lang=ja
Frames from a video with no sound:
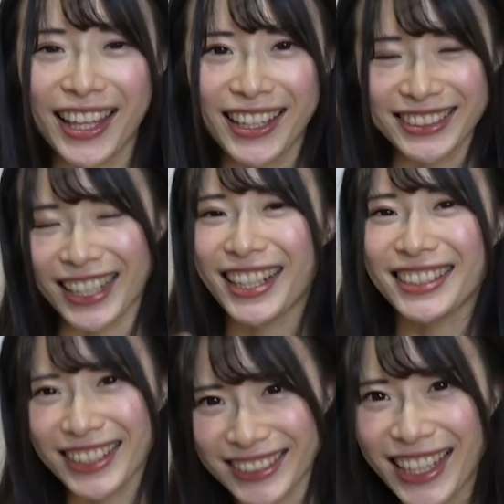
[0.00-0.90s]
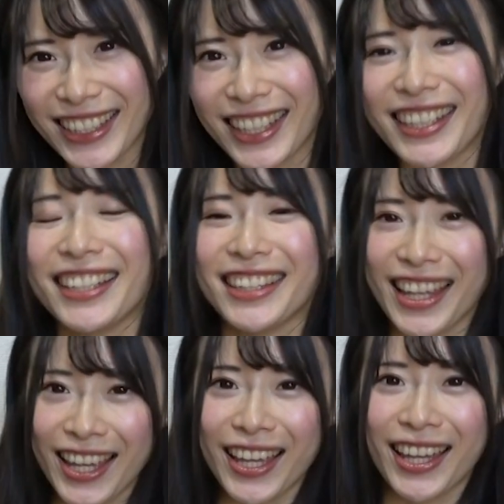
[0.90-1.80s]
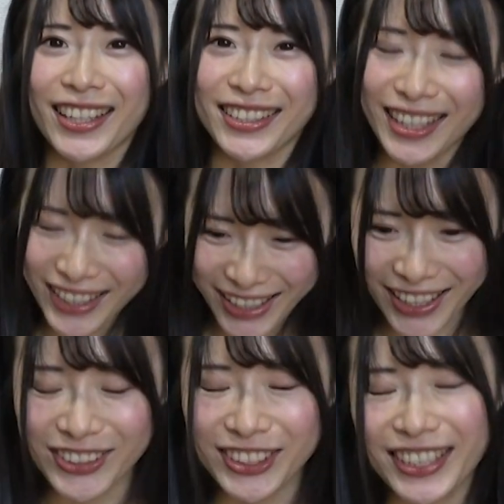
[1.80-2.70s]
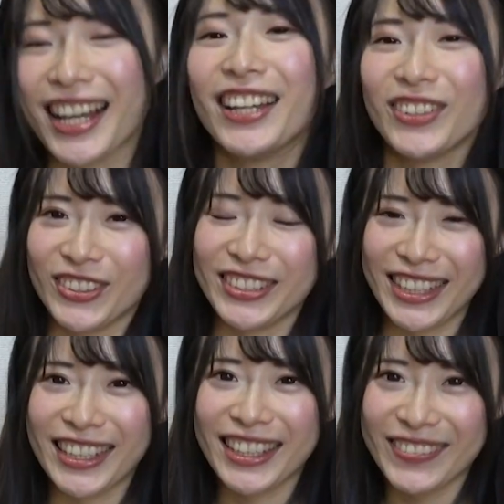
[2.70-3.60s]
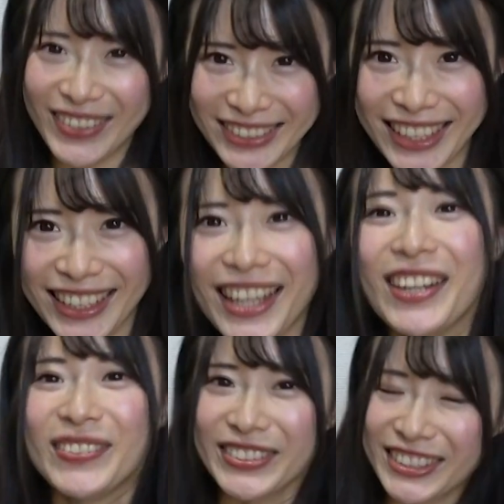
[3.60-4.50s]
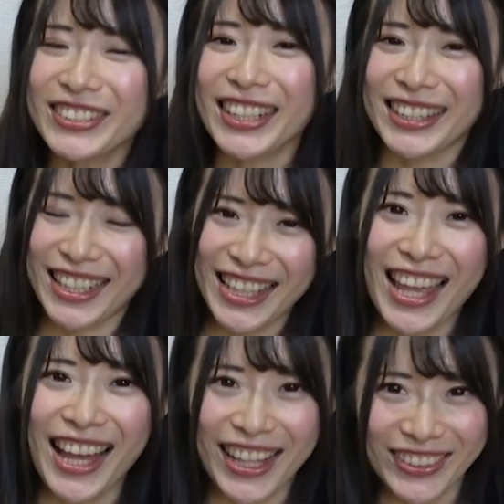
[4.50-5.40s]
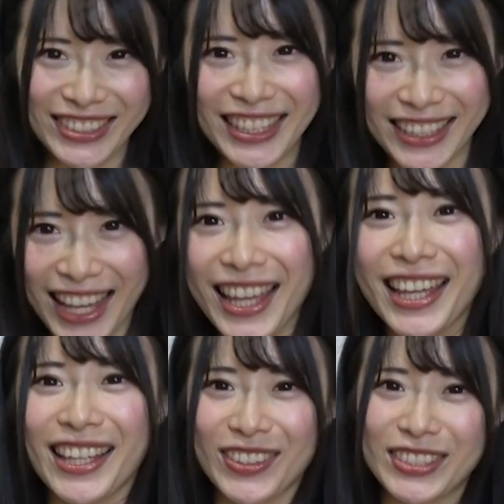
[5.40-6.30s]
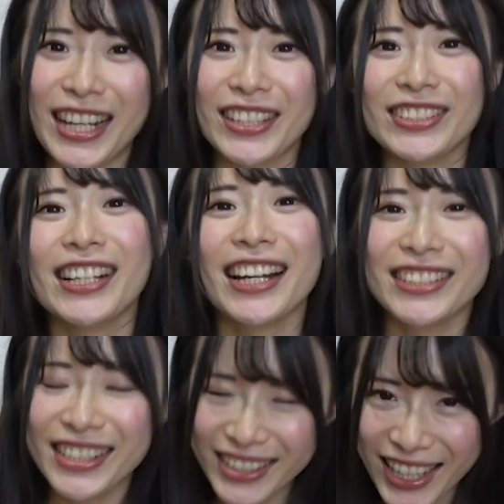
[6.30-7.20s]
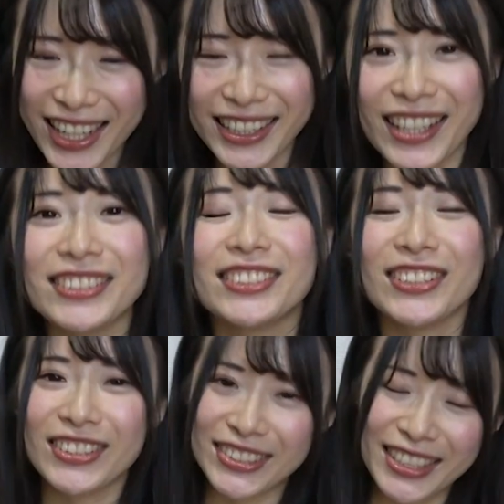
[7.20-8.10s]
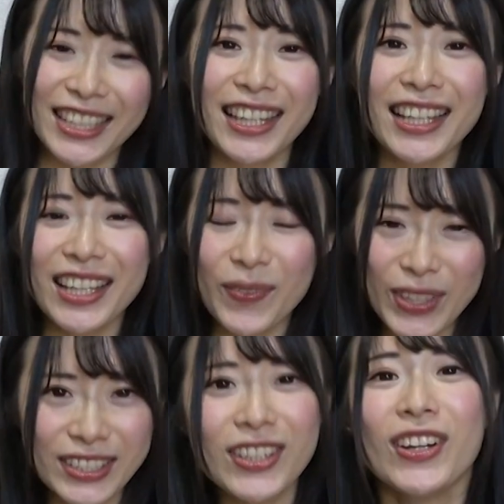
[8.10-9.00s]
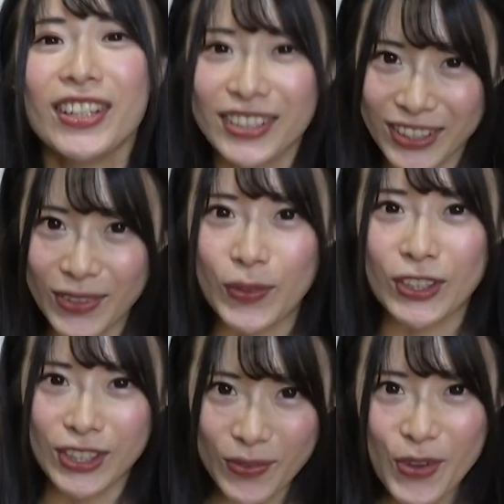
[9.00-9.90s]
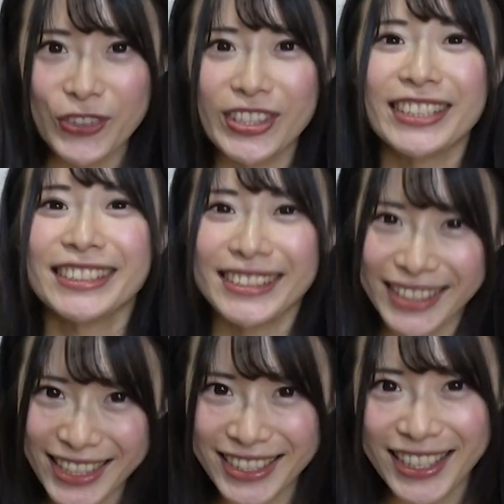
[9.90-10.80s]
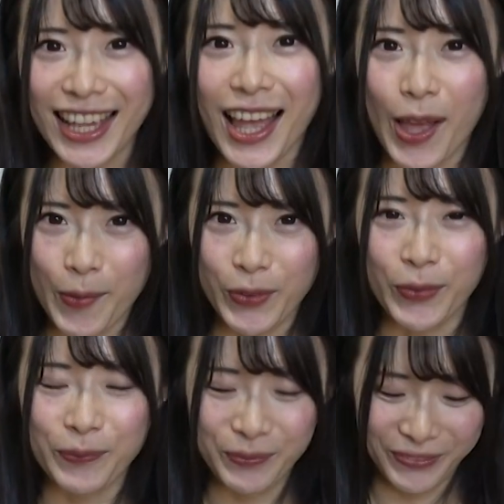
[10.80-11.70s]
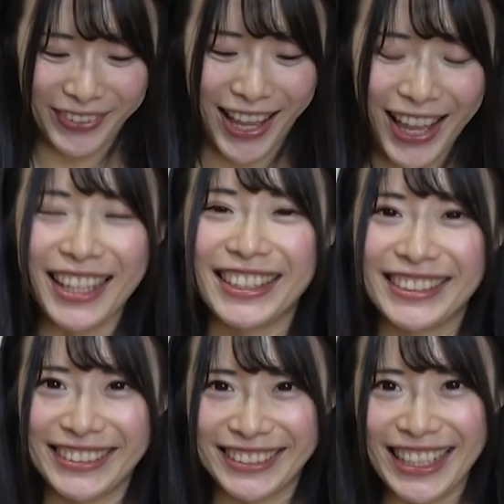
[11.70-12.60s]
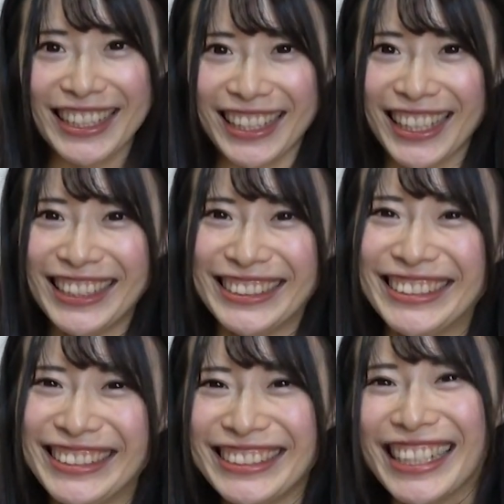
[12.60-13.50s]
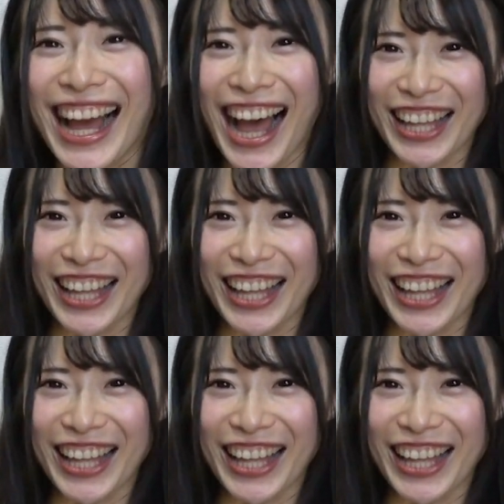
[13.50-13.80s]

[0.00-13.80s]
ゲームにね、参加させていただいて、いただける機会をいただきましたので、もしよかったらね、あの、ぜひね、こちら URL からダウンロードしていただけますと、とてもとても嬉しいです。あの、はい。ぜひ